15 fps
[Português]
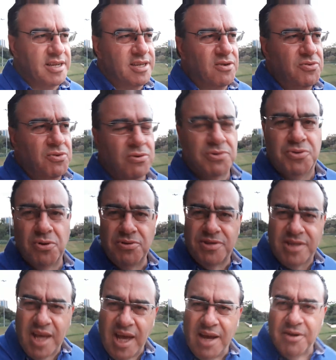não que os outros
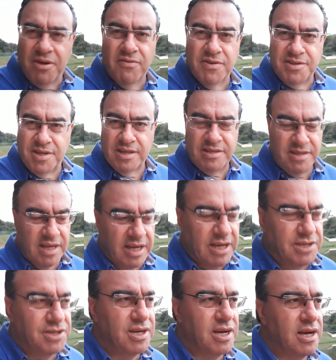querem que você
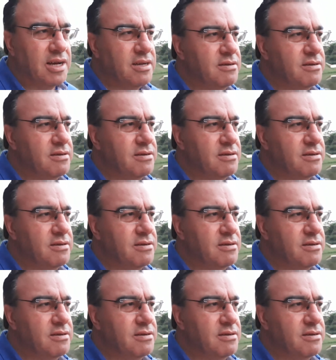seja.